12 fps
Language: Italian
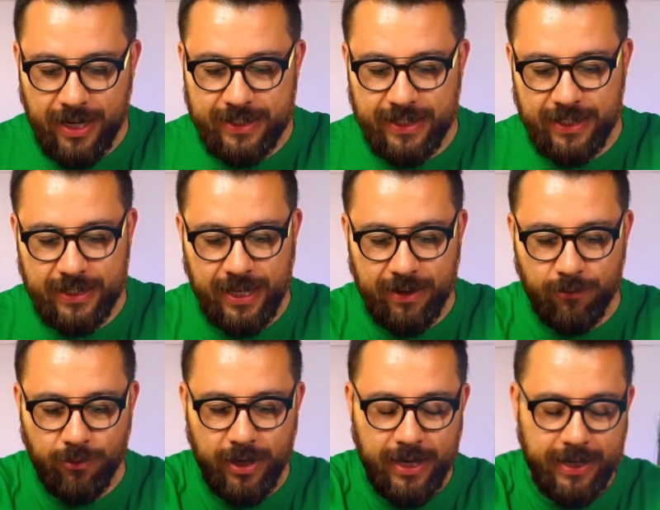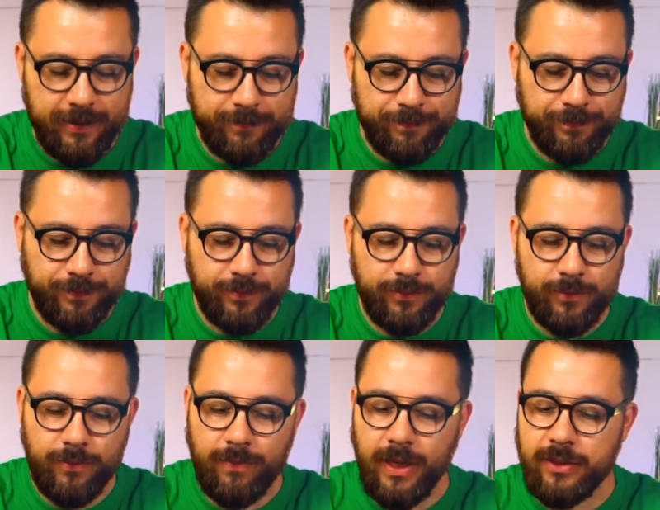Ah sì, c'è un... Um,
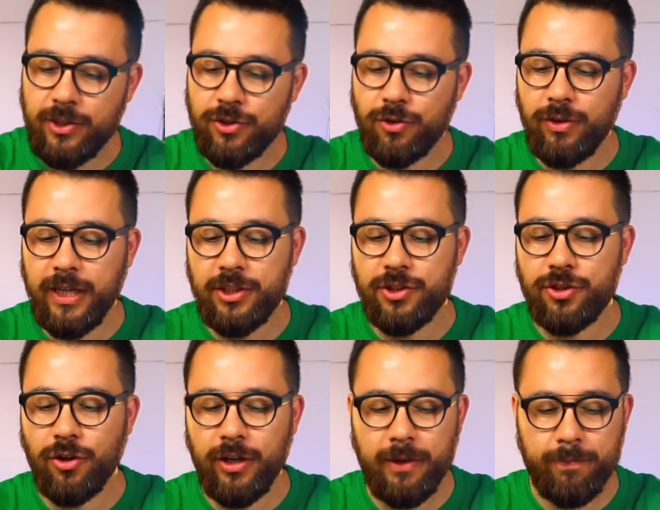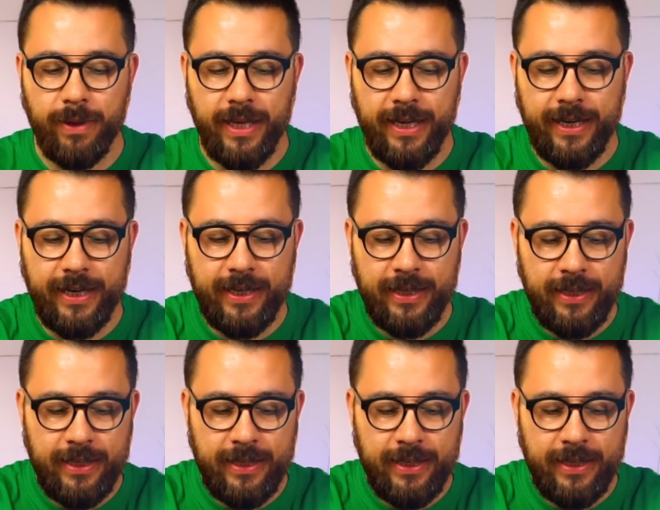ci sono gli accessori per